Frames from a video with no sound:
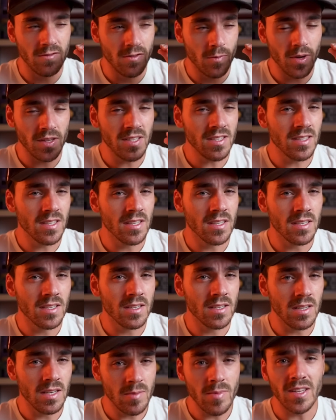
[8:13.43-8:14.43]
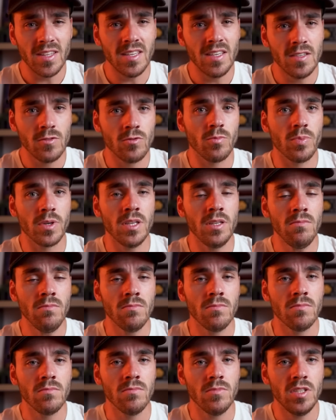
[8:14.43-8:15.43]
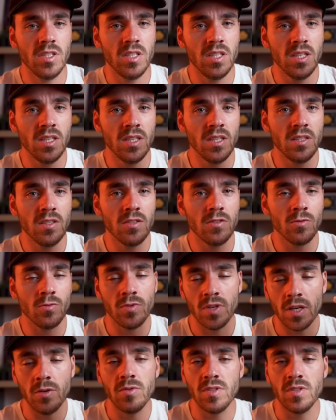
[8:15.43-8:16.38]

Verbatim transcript: Ça fait partie des libertés qu'ils ont pris qui sont